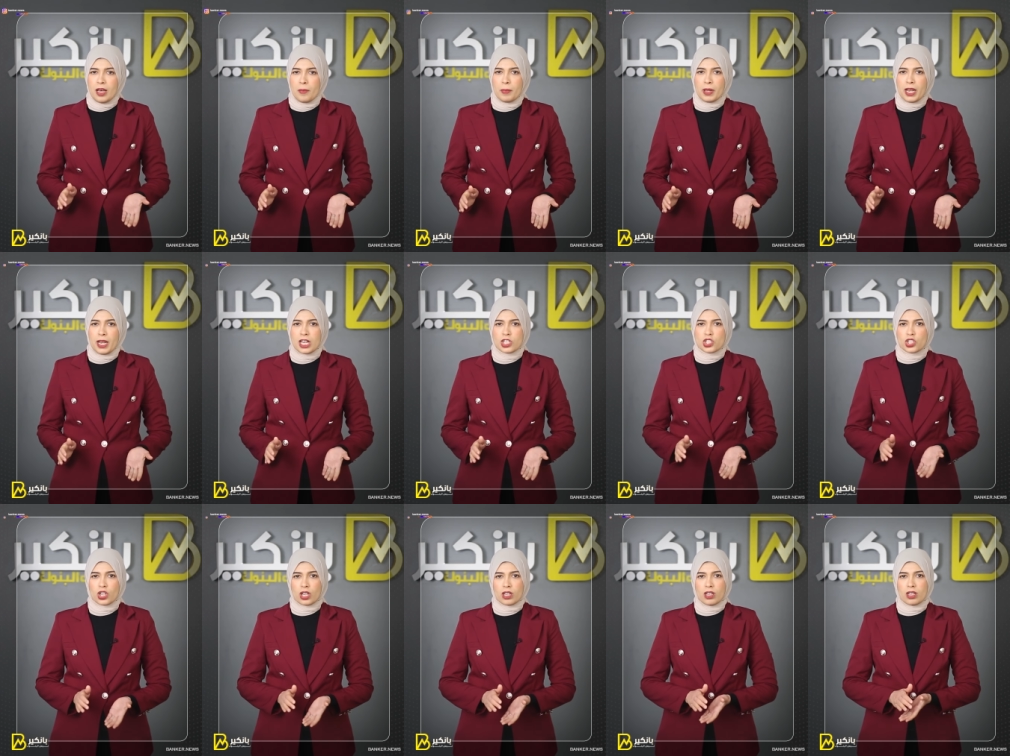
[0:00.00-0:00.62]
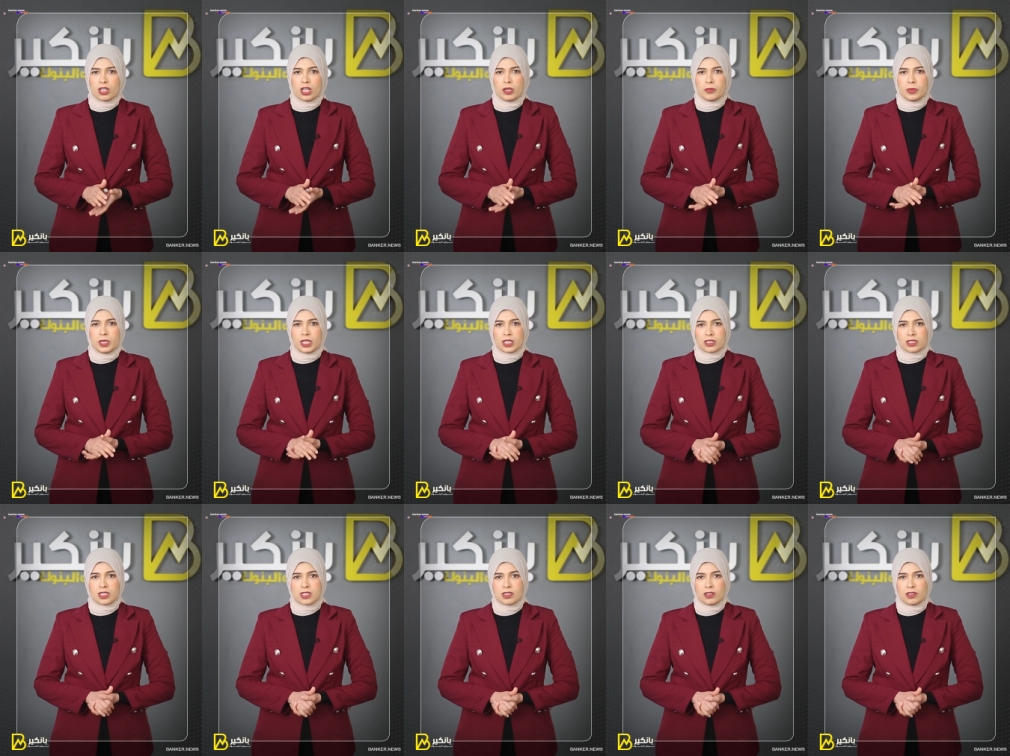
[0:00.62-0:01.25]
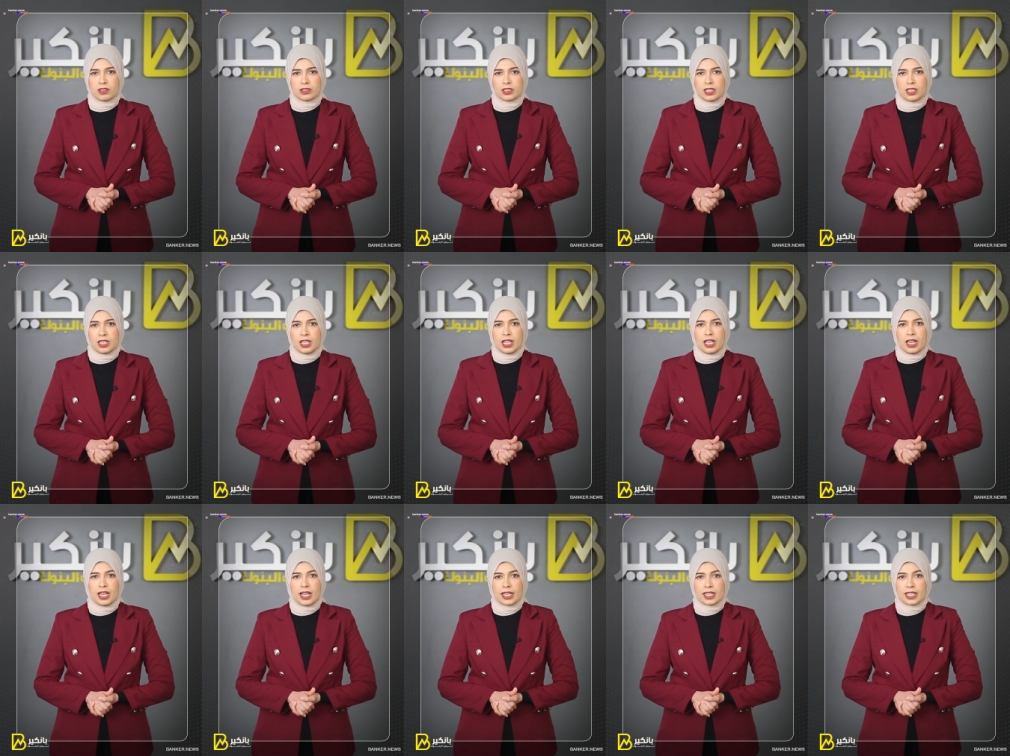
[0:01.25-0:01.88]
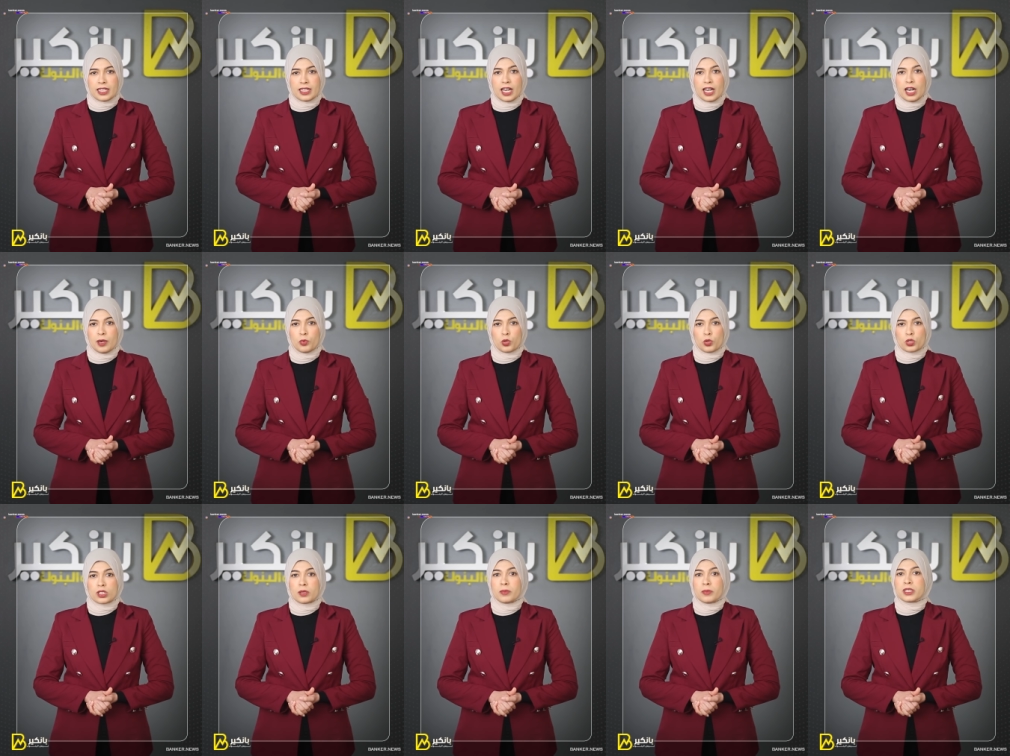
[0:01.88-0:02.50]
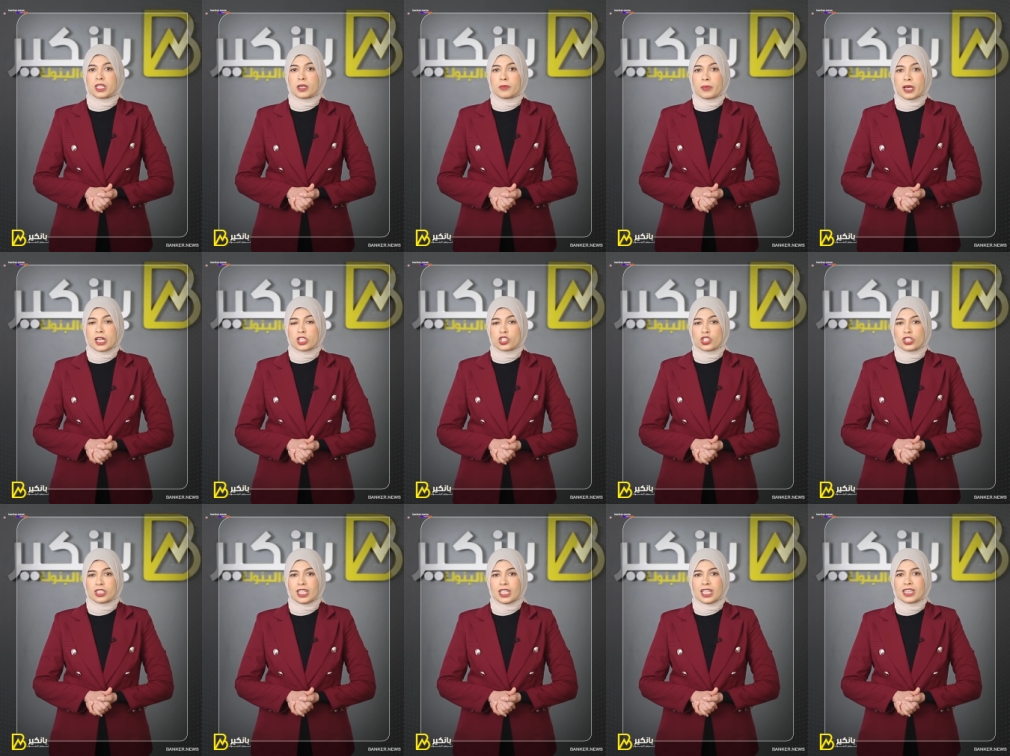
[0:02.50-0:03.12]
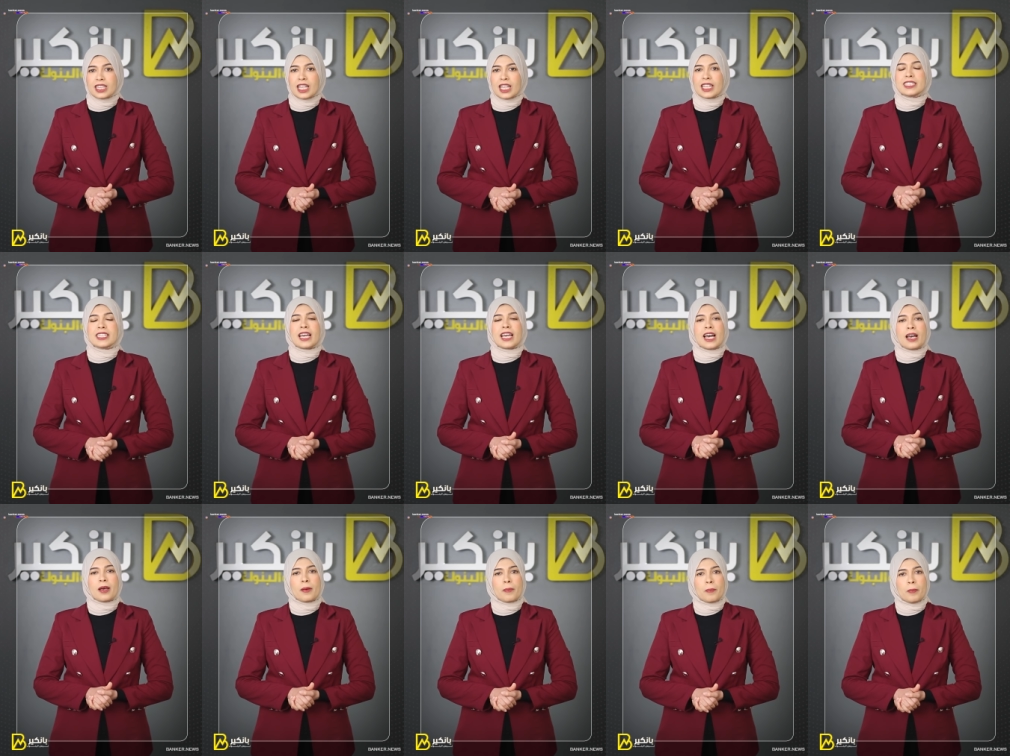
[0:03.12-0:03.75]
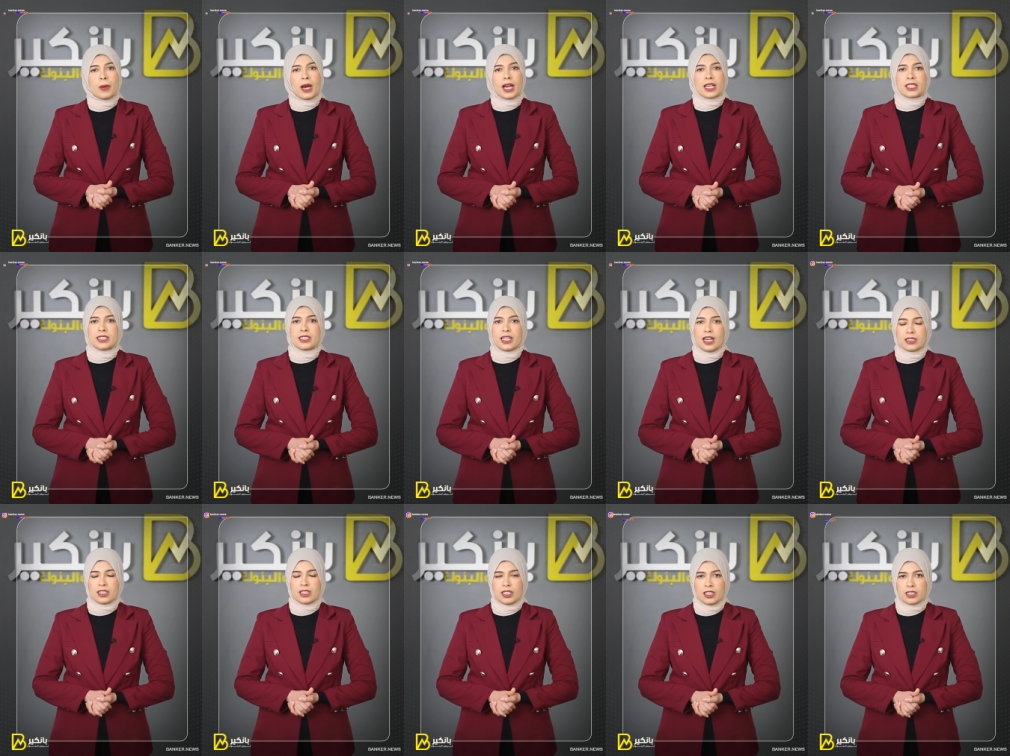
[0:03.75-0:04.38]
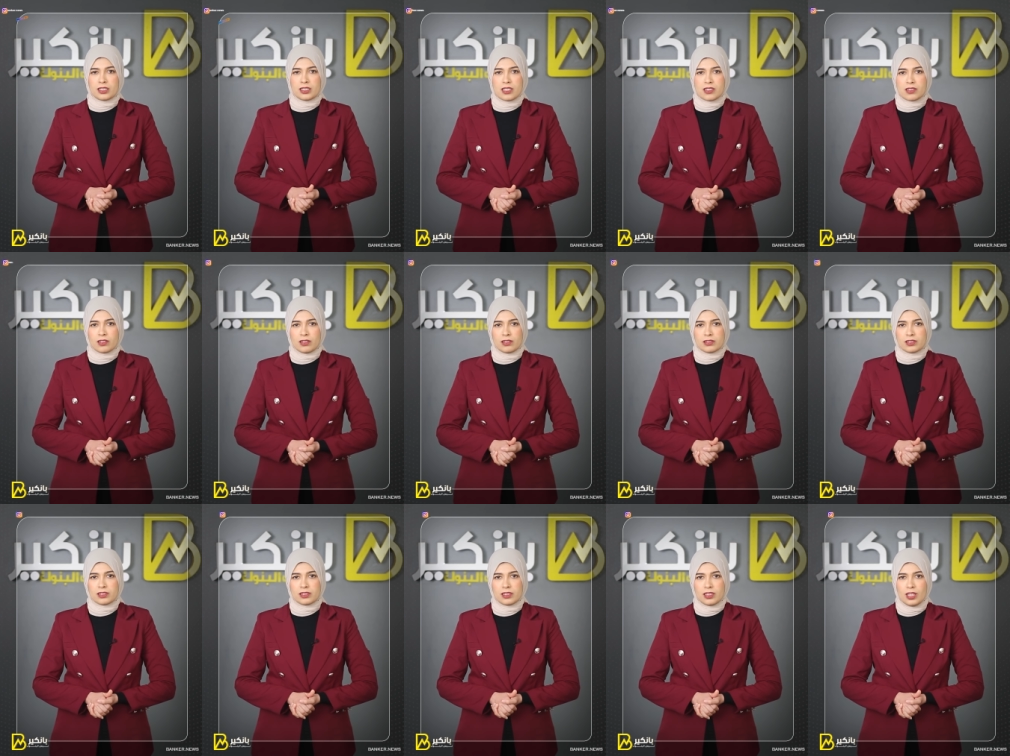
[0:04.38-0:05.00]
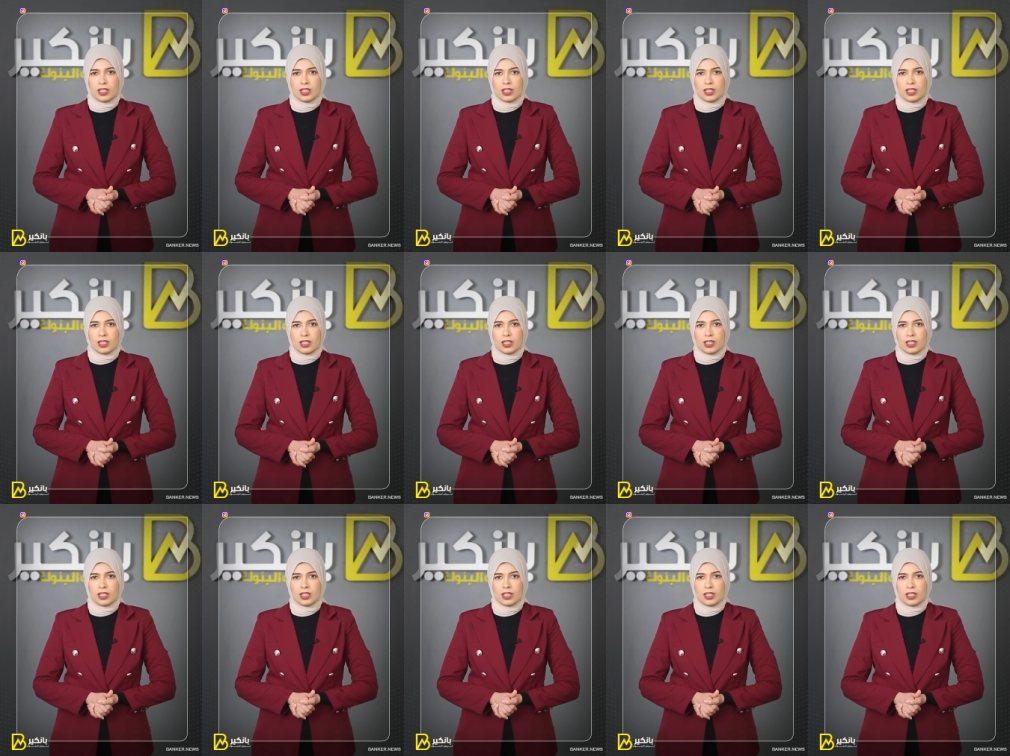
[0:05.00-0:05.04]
ملهاش علاقة بالاقتصاد لكنها مرتبطة بأجندات تانية بعيدة عن الاقتصاد